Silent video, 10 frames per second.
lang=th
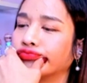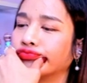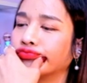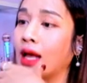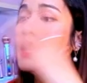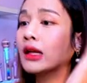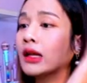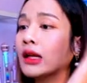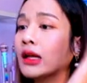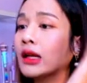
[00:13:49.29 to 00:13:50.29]
อ่า
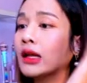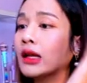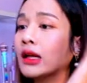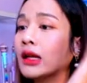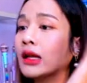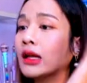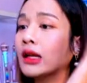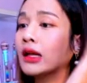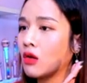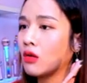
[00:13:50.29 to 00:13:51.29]
ชนจะ
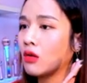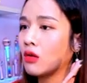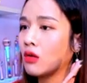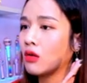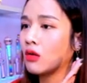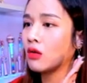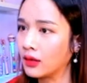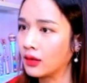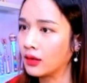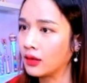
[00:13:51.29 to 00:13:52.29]
ลองเปลี่ยนมัน
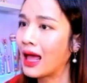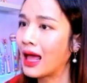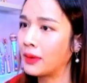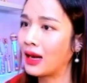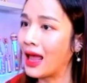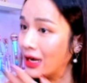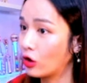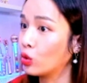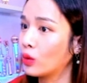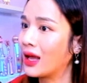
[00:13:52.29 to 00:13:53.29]
ให้กลายเป็นลายเดียว
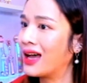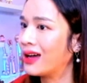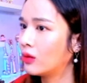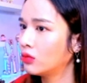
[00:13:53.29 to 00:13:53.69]
กับถุงเท้า